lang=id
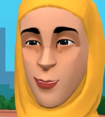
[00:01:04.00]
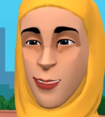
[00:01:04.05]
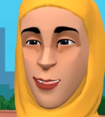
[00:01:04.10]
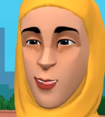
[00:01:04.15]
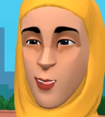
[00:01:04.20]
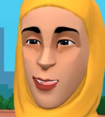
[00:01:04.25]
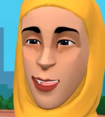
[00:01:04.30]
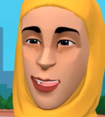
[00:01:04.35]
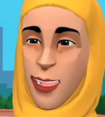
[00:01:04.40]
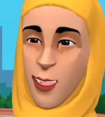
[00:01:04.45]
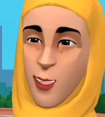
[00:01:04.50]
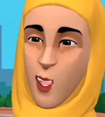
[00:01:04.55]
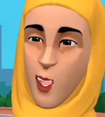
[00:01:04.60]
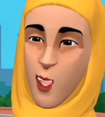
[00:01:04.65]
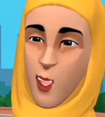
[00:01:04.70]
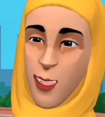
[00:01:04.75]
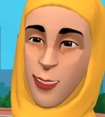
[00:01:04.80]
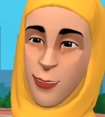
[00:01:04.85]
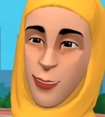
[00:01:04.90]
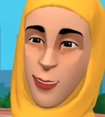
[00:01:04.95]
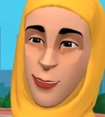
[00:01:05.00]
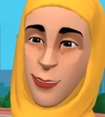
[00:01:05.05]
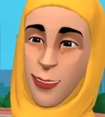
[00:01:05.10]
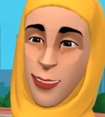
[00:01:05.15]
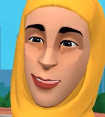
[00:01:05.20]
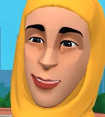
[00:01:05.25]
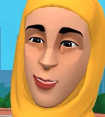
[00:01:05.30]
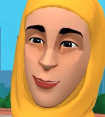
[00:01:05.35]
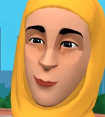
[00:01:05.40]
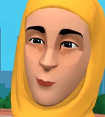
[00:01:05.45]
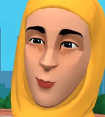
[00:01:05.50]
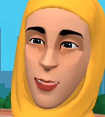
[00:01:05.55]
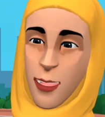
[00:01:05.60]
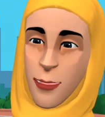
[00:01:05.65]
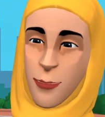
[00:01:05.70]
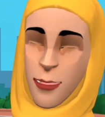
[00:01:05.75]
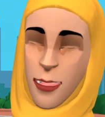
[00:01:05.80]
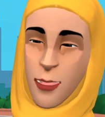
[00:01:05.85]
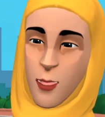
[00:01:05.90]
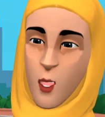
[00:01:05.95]
menjadi penulis inspiratif
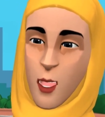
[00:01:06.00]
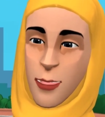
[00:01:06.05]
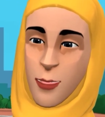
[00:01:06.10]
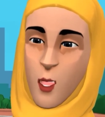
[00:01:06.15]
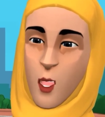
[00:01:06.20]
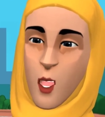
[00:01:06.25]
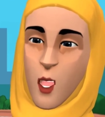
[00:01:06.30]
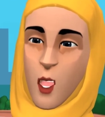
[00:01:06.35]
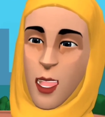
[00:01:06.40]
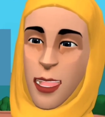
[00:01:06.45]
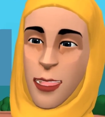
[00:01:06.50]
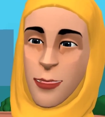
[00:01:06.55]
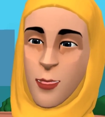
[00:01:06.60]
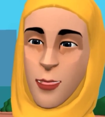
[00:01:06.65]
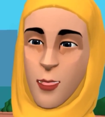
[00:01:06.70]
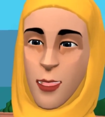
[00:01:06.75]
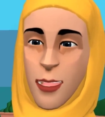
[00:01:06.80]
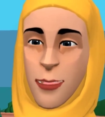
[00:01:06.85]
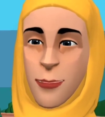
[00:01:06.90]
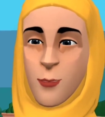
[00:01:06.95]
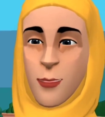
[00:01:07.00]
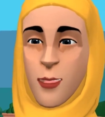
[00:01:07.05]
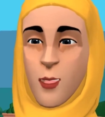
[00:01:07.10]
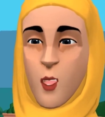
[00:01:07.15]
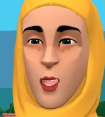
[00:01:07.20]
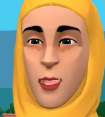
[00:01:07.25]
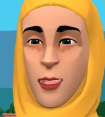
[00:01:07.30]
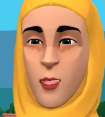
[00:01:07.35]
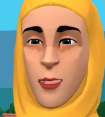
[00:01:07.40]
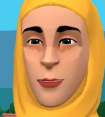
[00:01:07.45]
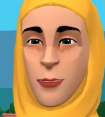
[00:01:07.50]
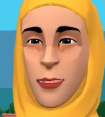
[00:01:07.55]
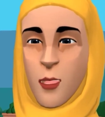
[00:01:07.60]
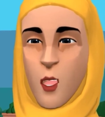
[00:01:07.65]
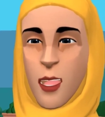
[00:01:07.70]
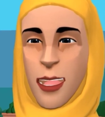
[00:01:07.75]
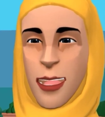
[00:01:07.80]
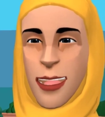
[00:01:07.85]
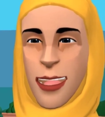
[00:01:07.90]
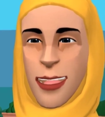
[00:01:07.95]
adalah cita-cita saya,
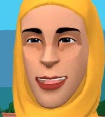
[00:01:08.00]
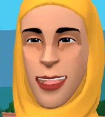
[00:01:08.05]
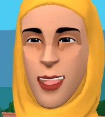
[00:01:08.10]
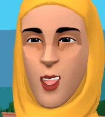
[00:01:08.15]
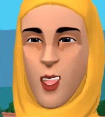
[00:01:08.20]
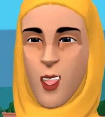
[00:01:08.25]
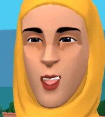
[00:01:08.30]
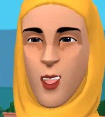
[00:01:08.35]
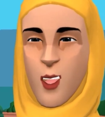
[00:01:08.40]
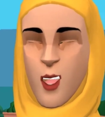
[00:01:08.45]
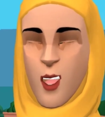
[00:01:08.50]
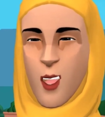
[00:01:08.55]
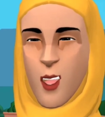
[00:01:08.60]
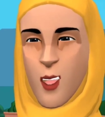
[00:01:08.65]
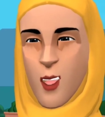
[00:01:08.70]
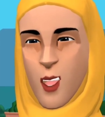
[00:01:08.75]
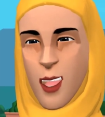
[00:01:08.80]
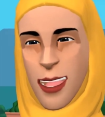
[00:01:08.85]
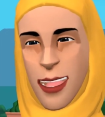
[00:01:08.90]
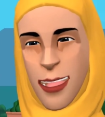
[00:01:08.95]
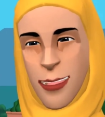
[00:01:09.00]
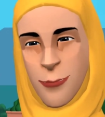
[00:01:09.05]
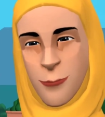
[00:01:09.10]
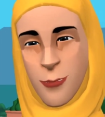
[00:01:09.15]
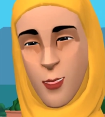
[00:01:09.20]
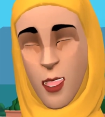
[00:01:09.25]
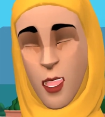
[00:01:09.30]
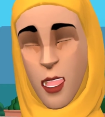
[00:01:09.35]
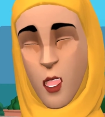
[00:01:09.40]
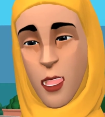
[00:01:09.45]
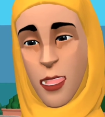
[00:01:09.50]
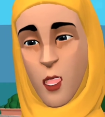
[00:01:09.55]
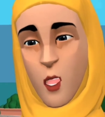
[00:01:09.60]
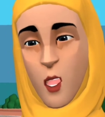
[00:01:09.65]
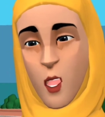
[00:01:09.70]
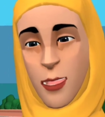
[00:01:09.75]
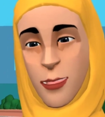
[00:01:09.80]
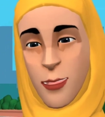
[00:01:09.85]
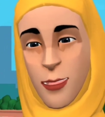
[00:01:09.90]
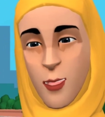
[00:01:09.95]
walaupun masih jauh dari kata
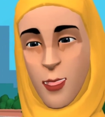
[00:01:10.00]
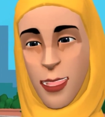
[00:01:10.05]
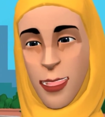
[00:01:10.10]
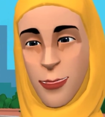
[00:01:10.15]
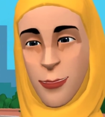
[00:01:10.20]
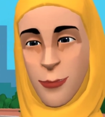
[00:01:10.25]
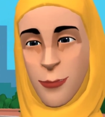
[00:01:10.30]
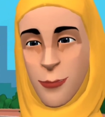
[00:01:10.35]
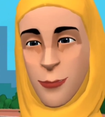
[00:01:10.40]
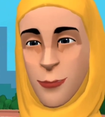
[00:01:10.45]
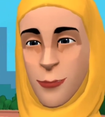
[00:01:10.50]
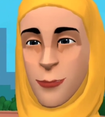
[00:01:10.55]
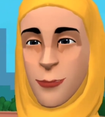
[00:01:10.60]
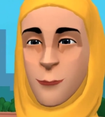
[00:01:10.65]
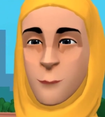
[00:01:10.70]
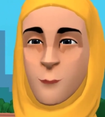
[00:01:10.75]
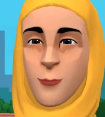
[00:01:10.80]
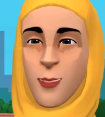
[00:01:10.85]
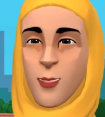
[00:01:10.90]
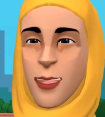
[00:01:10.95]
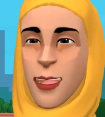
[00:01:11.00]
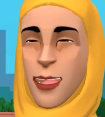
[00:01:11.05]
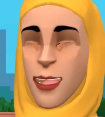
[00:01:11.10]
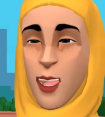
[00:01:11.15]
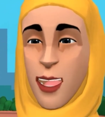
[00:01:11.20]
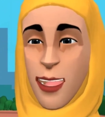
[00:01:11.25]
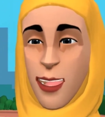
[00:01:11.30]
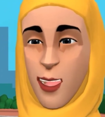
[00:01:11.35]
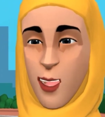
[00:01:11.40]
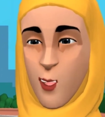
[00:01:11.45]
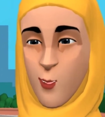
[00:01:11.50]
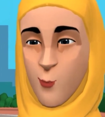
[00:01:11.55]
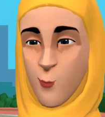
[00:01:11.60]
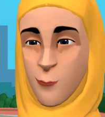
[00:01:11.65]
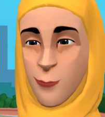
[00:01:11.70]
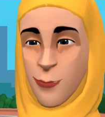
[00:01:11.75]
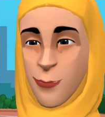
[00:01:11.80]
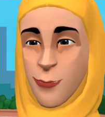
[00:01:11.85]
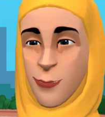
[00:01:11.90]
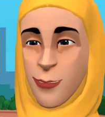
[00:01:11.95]
inspiratif sih. Semangat tetap
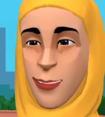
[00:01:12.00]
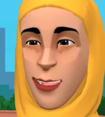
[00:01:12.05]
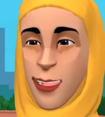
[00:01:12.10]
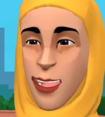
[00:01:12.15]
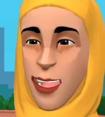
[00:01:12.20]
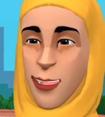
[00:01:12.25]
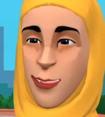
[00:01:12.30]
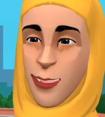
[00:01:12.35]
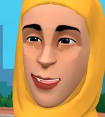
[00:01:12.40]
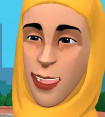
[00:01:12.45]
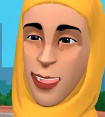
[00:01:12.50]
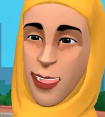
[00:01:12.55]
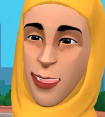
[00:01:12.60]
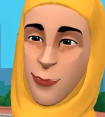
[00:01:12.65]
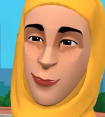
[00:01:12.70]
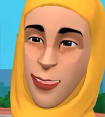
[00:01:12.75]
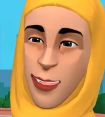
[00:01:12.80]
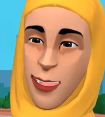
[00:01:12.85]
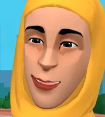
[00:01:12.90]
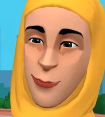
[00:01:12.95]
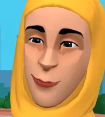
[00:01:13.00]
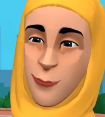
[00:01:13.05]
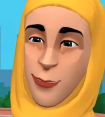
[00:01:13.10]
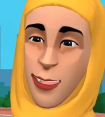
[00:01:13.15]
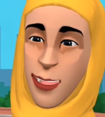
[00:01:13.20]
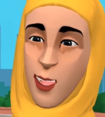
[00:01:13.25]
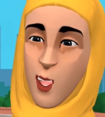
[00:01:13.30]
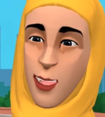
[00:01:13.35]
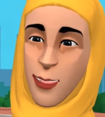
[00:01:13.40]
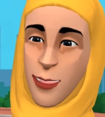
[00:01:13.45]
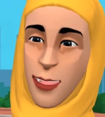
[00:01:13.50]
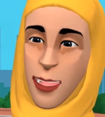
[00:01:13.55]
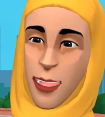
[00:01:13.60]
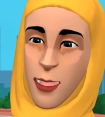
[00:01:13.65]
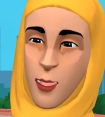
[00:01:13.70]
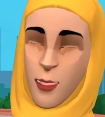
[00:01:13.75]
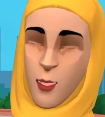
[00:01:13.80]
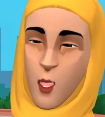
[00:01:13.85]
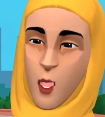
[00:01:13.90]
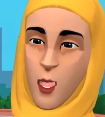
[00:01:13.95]
menyala. Prinsip saya adalah berpikir
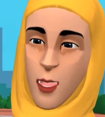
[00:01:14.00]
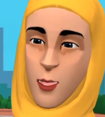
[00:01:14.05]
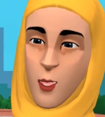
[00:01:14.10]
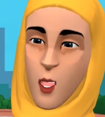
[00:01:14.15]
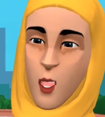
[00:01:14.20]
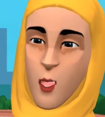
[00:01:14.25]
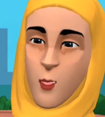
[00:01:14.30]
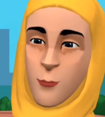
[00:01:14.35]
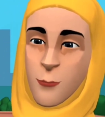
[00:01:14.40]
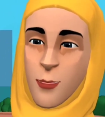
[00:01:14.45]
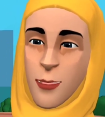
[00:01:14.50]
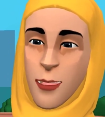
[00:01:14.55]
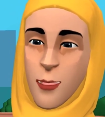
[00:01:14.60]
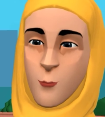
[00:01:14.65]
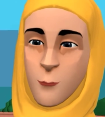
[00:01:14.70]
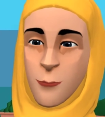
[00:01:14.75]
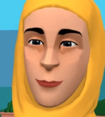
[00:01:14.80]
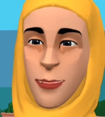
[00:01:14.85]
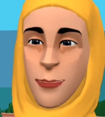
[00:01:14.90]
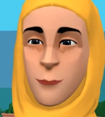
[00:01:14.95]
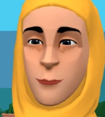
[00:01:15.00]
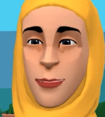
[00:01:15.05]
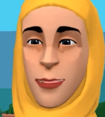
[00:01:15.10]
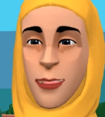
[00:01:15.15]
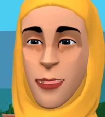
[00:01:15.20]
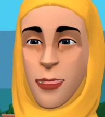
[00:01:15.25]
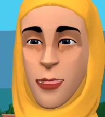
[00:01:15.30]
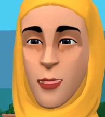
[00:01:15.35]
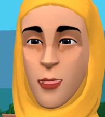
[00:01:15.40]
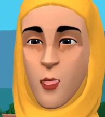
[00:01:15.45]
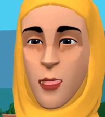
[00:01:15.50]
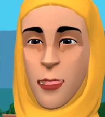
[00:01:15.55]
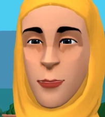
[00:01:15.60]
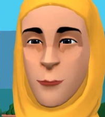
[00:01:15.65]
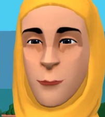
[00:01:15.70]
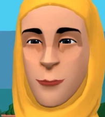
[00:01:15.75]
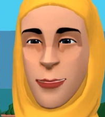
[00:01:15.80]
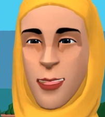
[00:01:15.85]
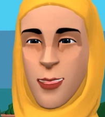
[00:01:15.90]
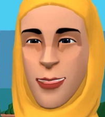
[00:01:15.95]
sederhana, banyak senyum, dan
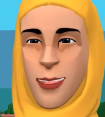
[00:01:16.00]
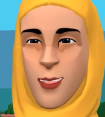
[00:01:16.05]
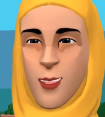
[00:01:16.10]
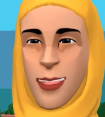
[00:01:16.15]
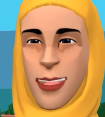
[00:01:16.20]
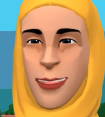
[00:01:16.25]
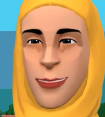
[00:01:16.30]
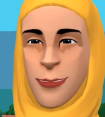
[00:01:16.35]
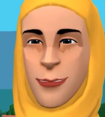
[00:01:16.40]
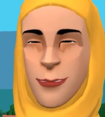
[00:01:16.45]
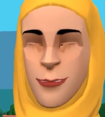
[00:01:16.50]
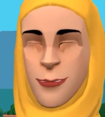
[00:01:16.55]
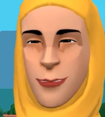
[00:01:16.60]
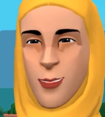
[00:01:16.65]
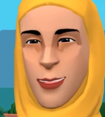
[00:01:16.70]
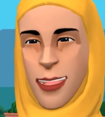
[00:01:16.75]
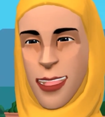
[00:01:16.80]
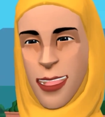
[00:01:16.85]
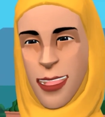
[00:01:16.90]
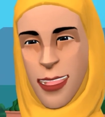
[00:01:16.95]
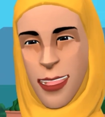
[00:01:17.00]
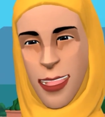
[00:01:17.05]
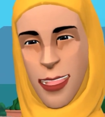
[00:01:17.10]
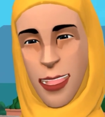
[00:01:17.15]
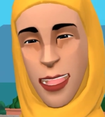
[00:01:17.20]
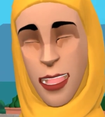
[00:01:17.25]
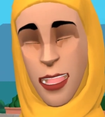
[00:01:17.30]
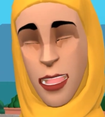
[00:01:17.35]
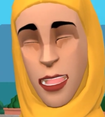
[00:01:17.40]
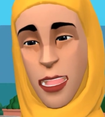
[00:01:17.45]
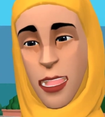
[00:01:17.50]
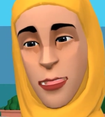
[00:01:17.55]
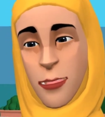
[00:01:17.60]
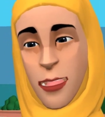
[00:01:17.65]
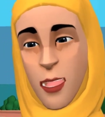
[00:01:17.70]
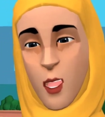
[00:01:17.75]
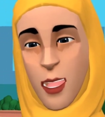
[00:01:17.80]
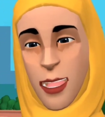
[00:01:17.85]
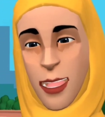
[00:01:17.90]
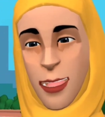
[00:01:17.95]
pantang menyerah, terutama menolak
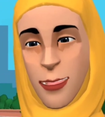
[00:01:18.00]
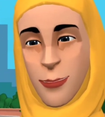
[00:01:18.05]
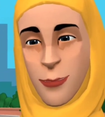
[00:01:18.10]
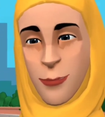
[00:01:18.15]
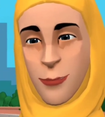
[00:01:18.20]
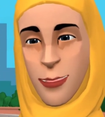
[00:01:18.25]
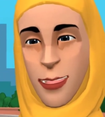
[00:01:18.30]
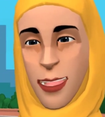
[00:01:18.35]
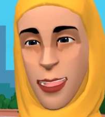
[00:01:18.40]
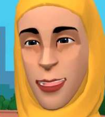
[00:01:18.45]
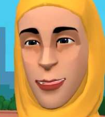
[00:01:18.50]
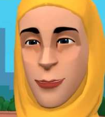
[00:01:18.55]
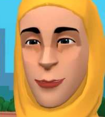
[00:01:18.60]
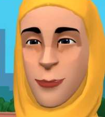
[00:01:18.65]
berputus asa.